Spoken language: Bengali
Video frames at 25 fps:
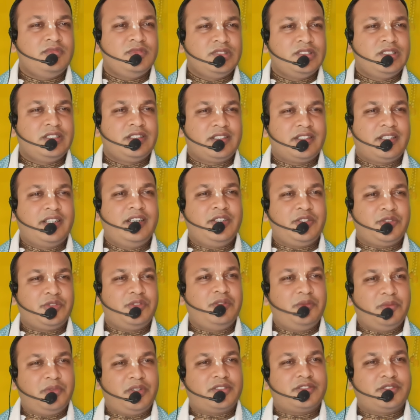কৃষ্ণ
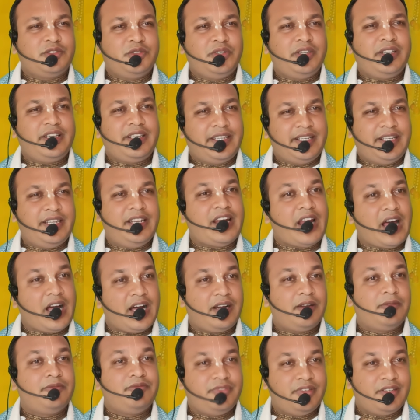ভক্ত হয়ে কি লাভ
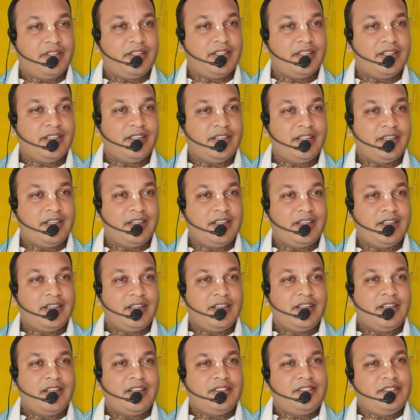
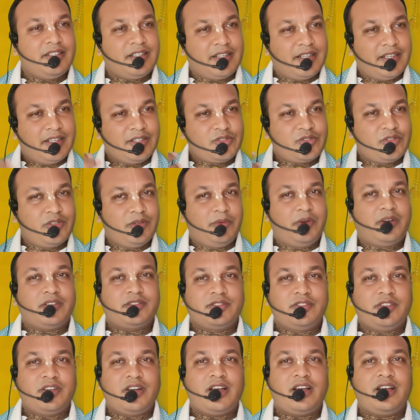যে কৃষ্ণ
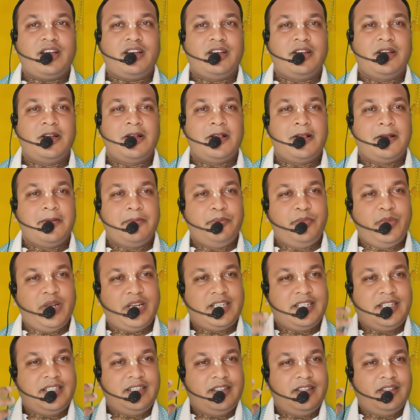ভক্তরা
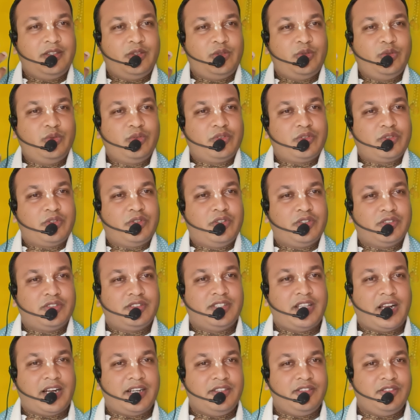বেশি দুঃখ
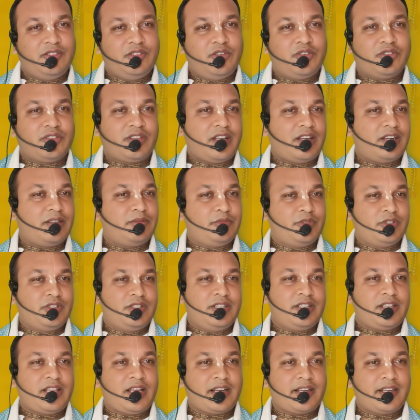দারিদ্রতার মধ্যে
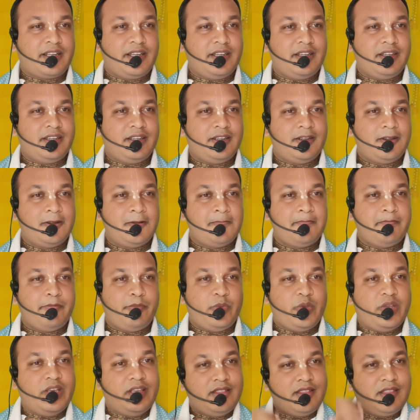থাকে
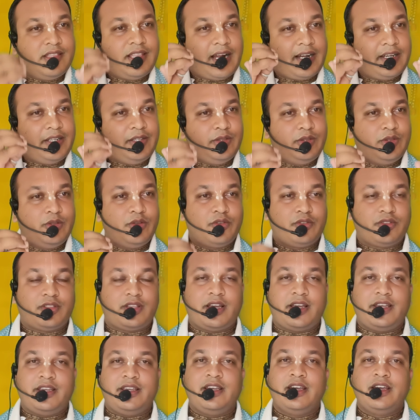এই
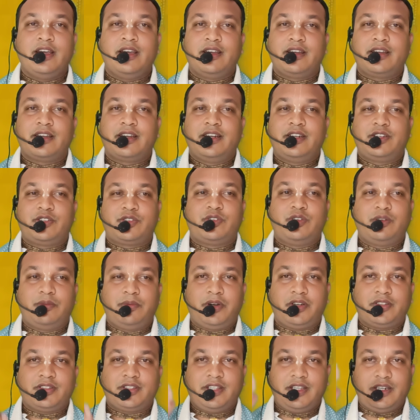দারিদ্রতায় কৃষ্ণ
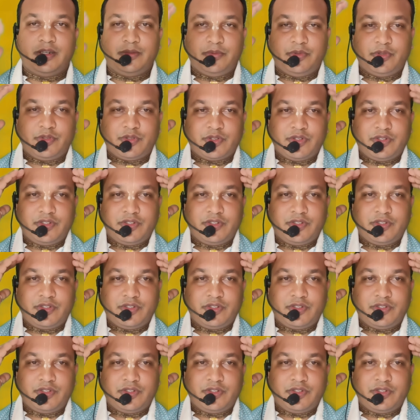ভক্তের ভূষণ